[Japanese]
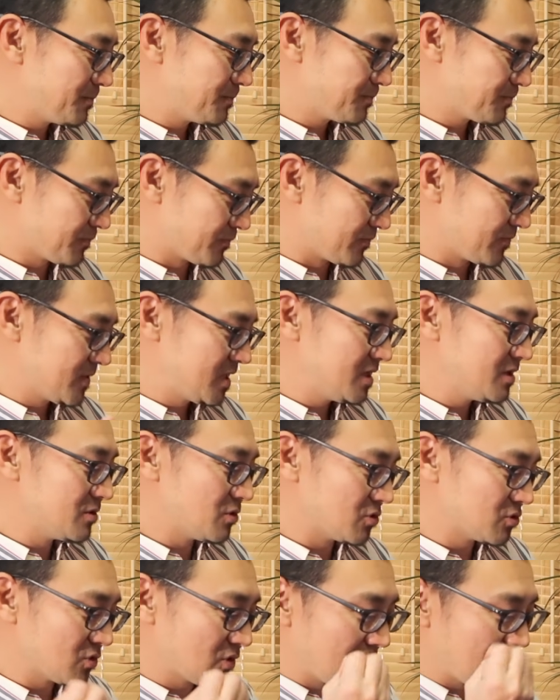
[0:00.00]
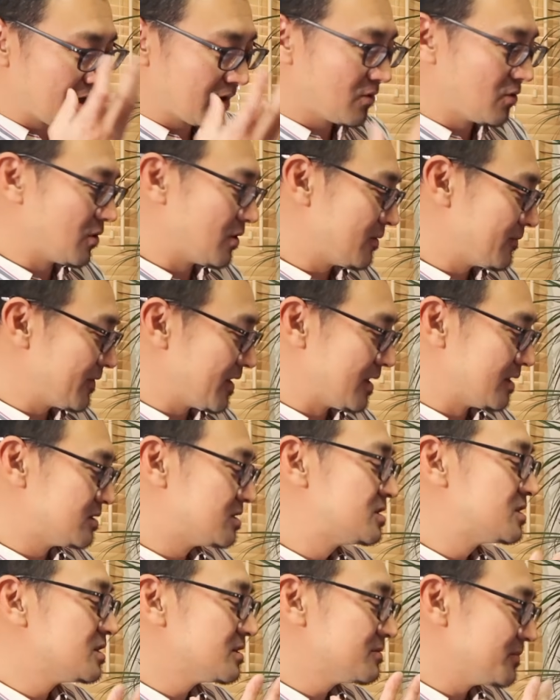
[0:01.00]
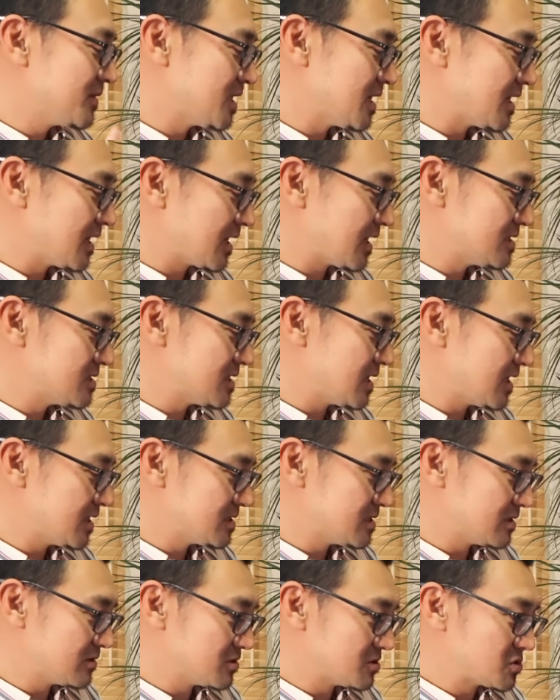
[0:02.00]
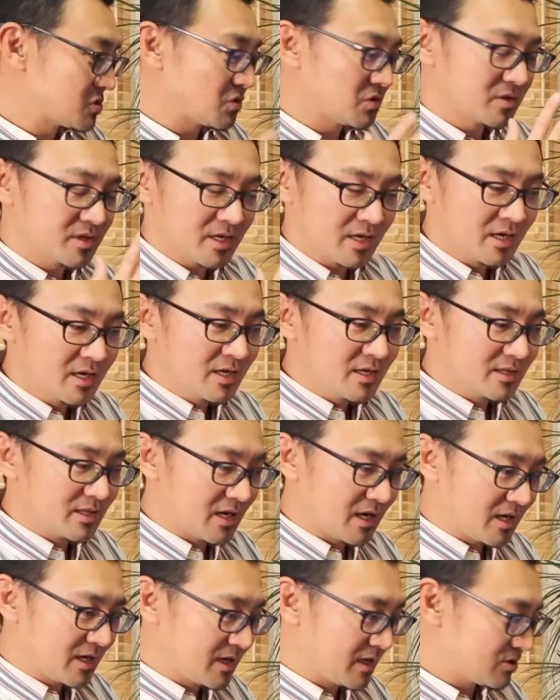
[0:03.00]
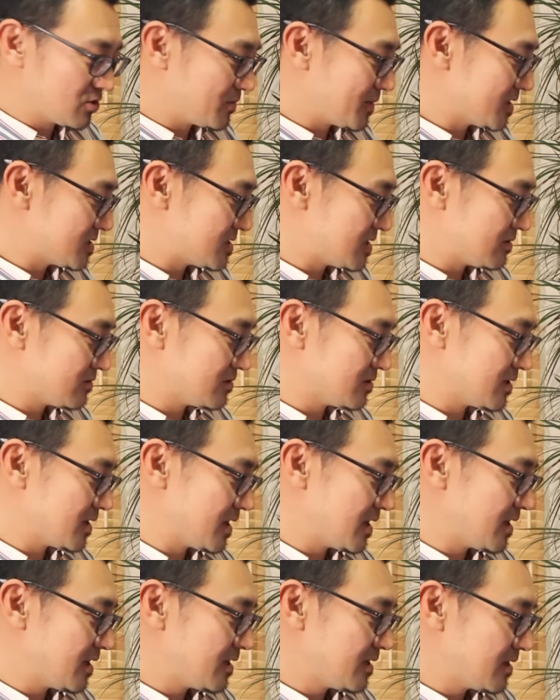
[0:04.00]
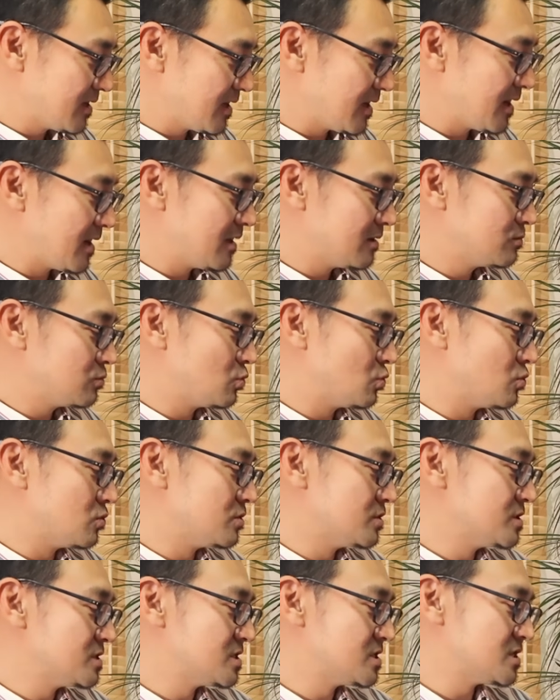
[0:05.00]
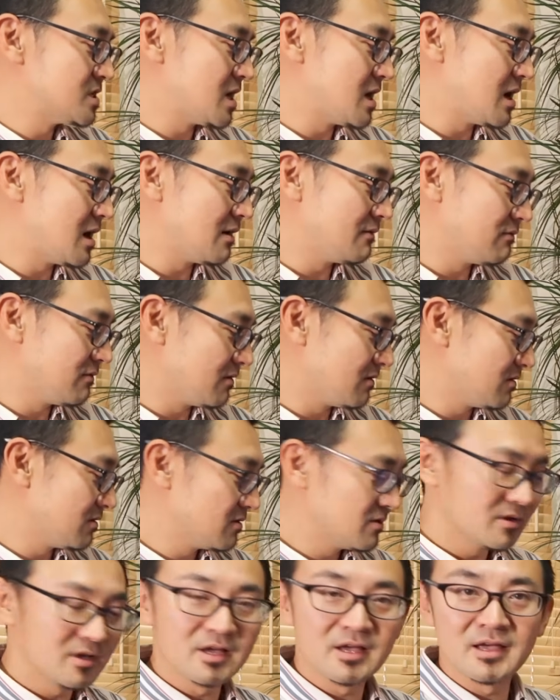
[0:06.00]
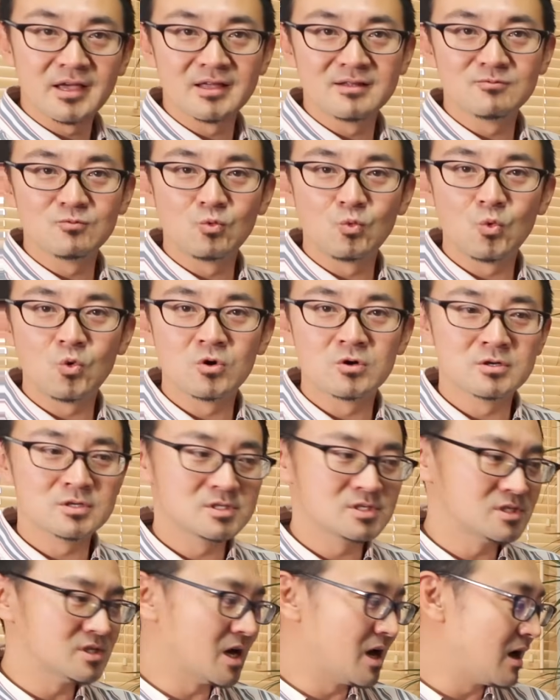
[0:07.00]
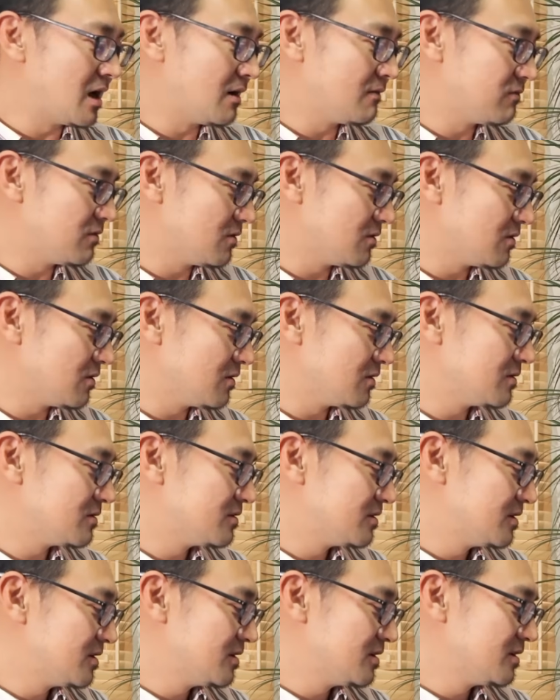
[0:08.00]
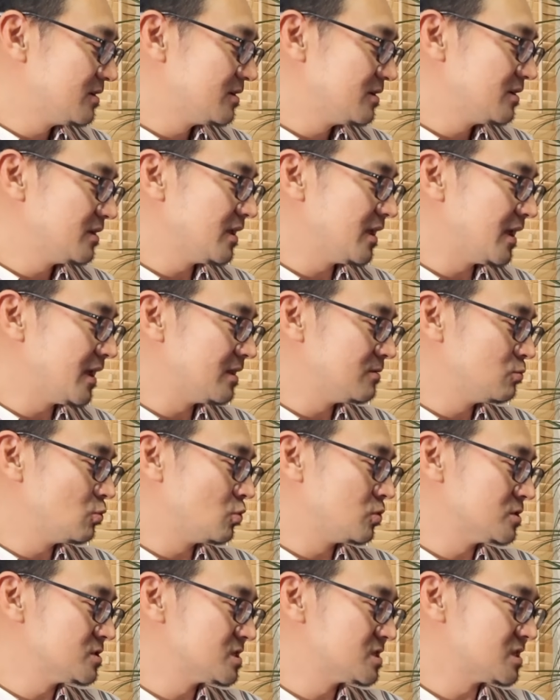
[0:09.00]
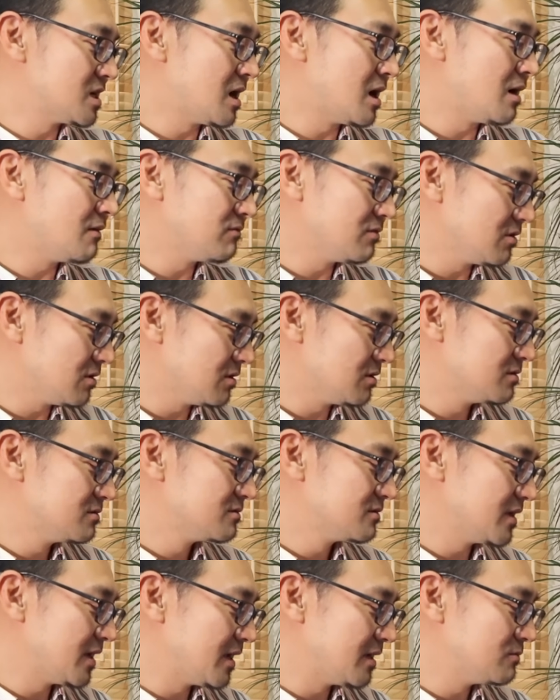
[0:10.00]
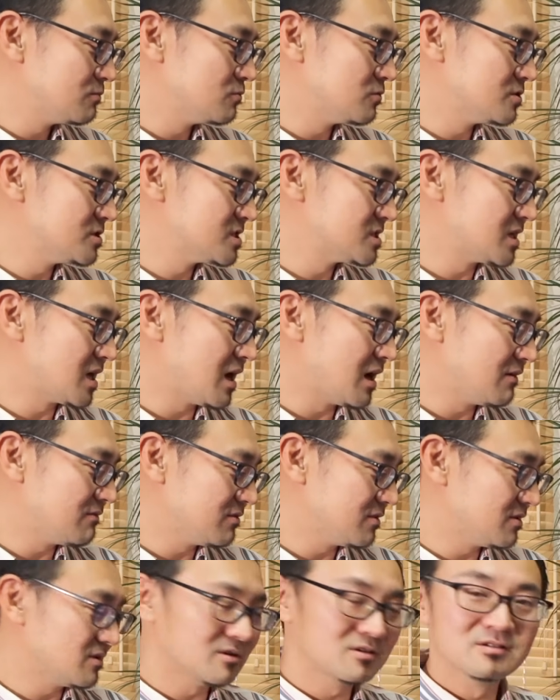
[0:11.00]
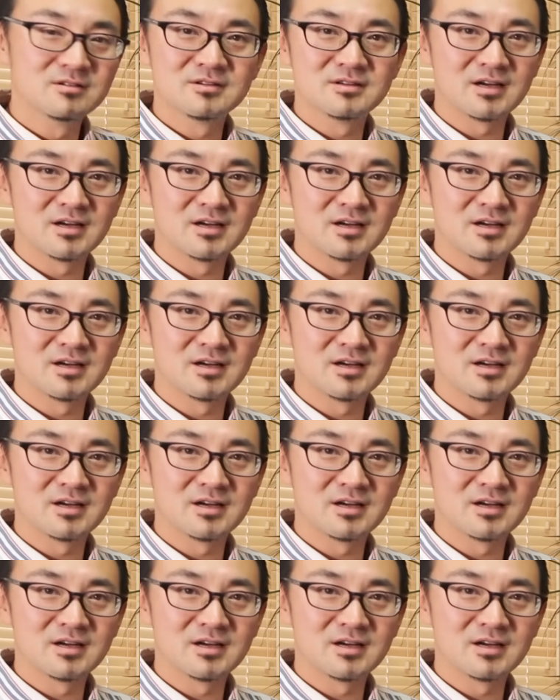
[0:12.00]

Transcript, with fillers: うん、t の音がこうね、t みたいな感じで入っちゃうと、そこで流れが止まっちゃうので、it was awful. It was awful. It was awful. It was awful.